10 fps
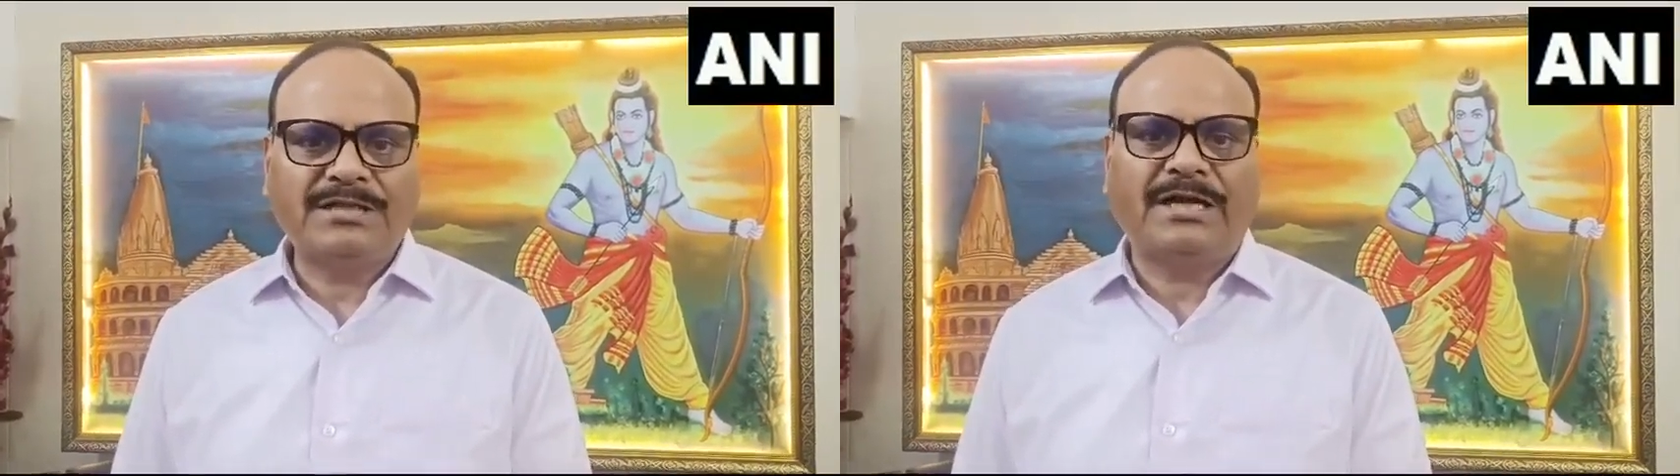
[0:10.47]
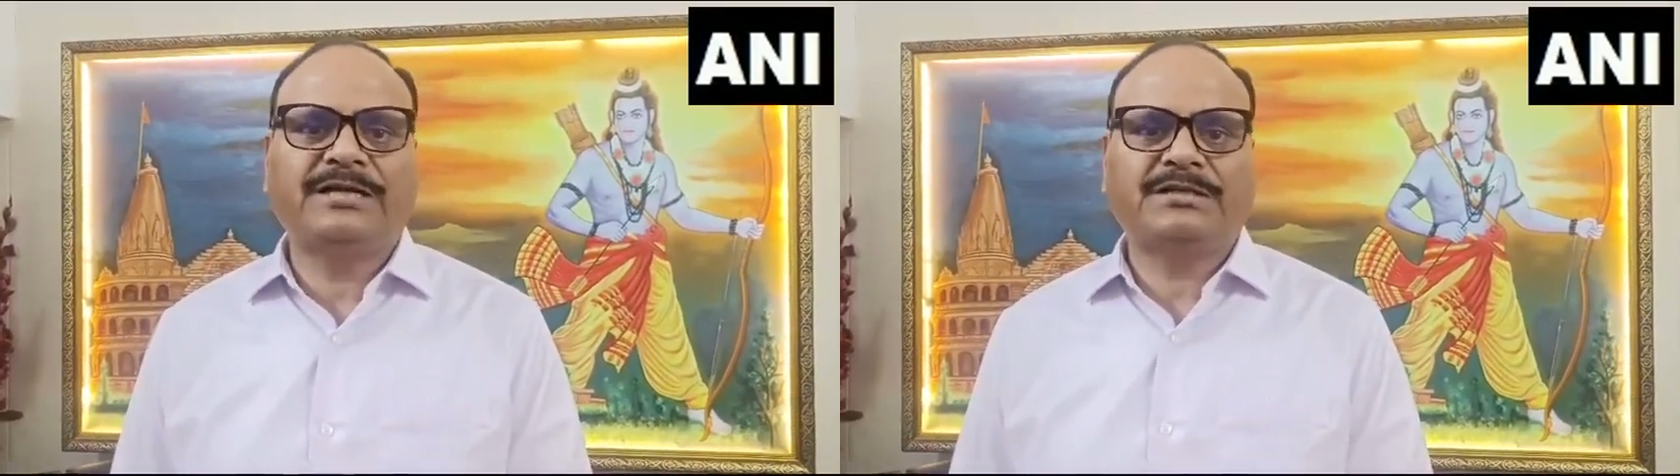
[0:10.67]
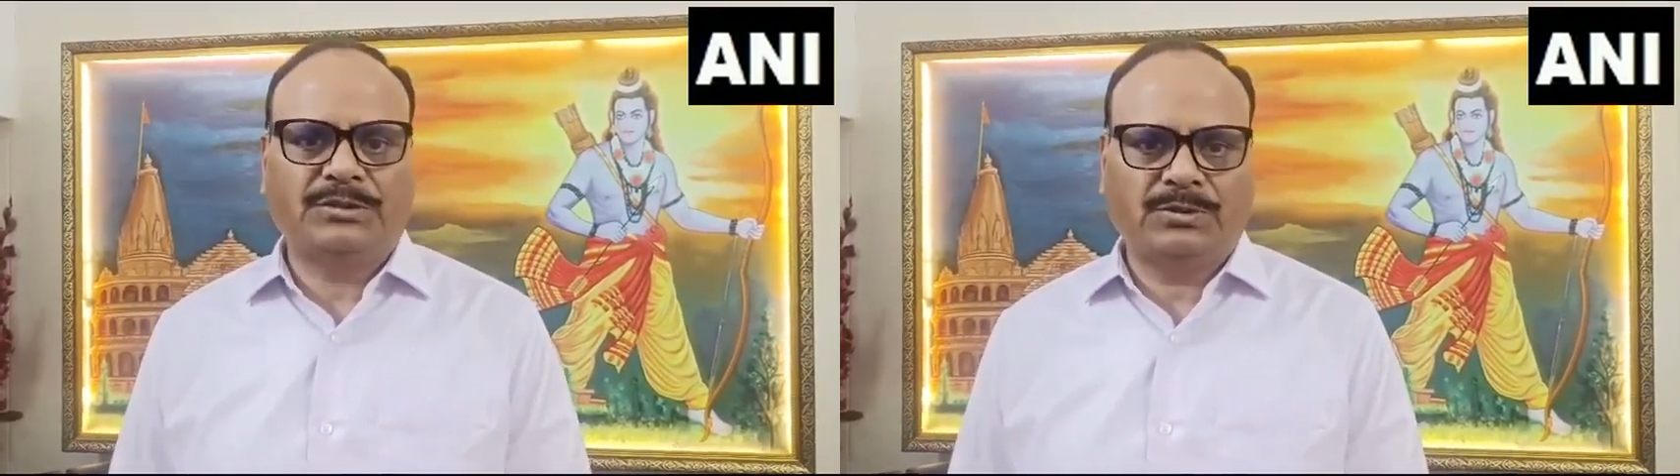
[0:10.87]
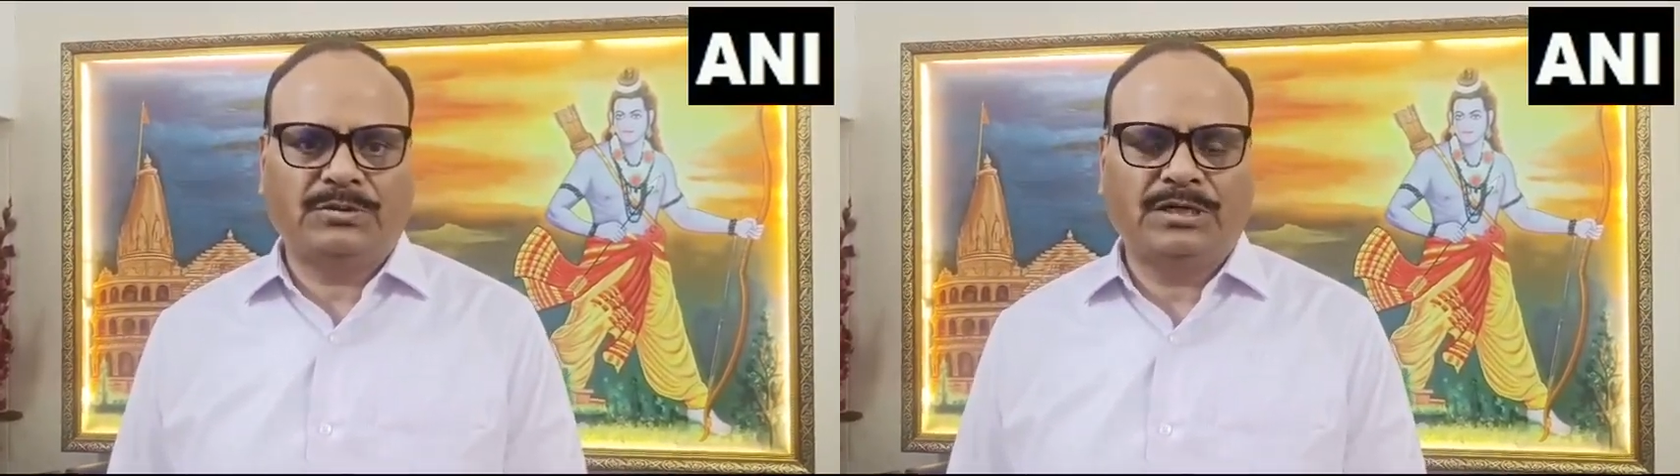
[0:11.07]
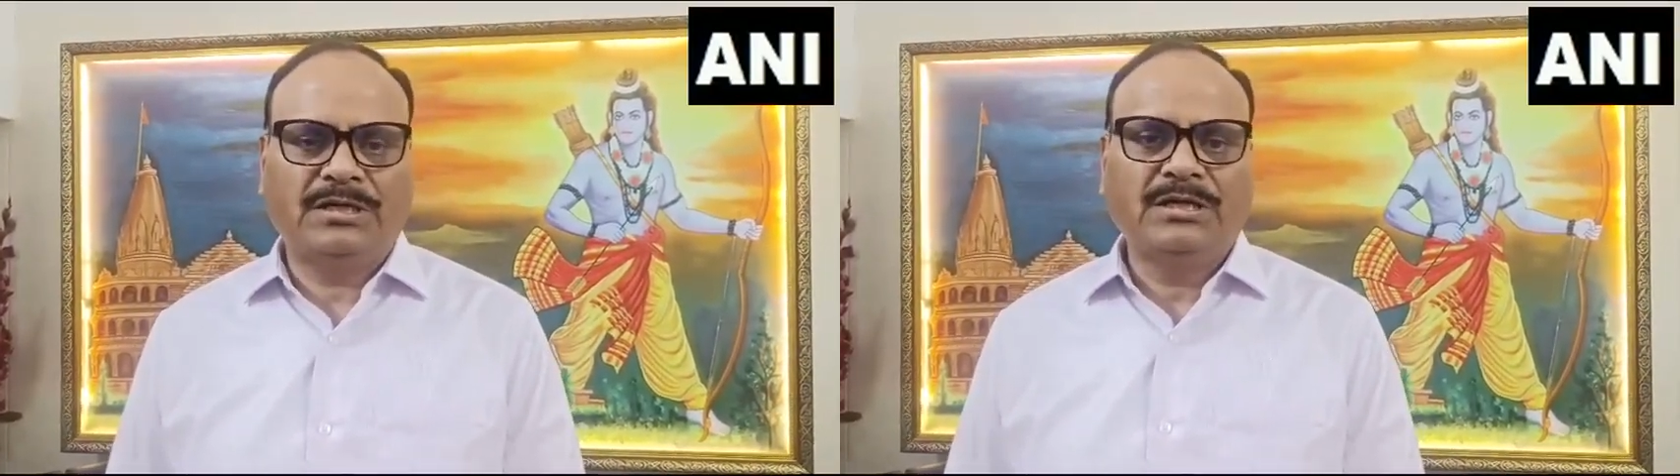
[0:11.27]
सहायक सिद्ध
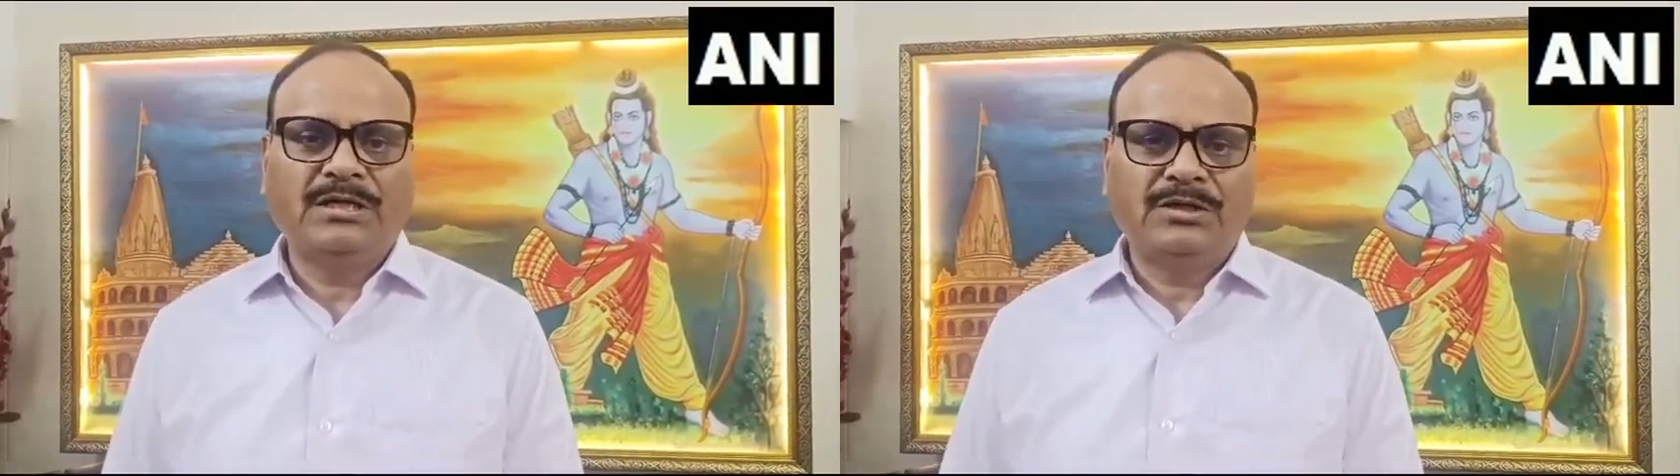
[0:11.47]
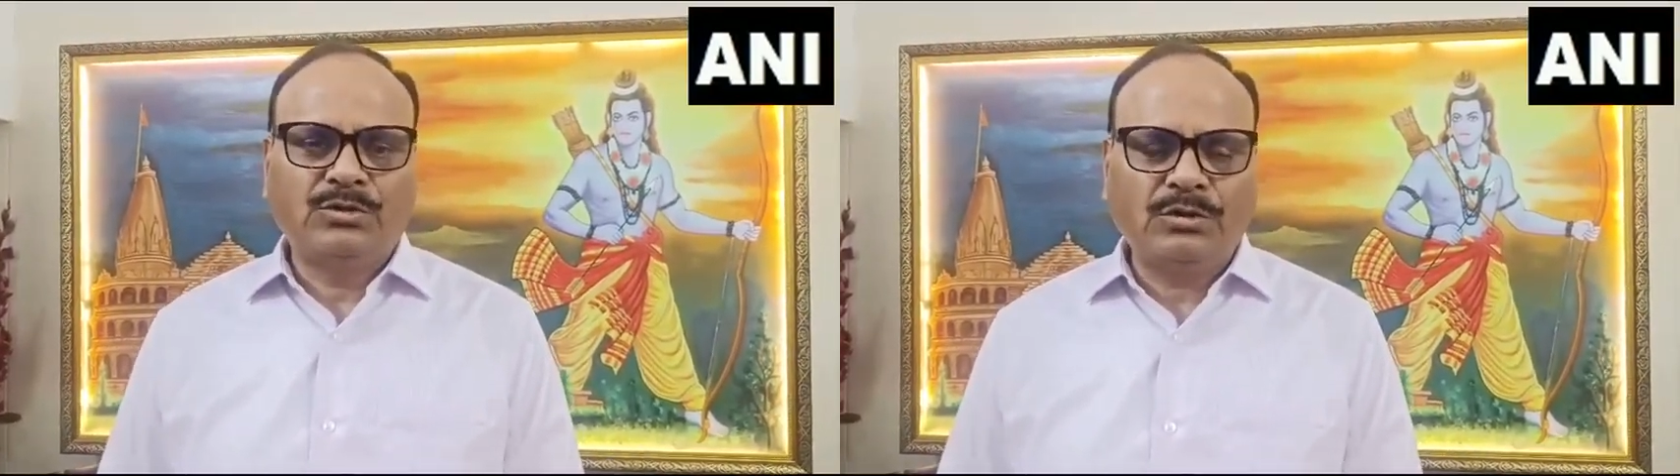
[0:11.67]
होगा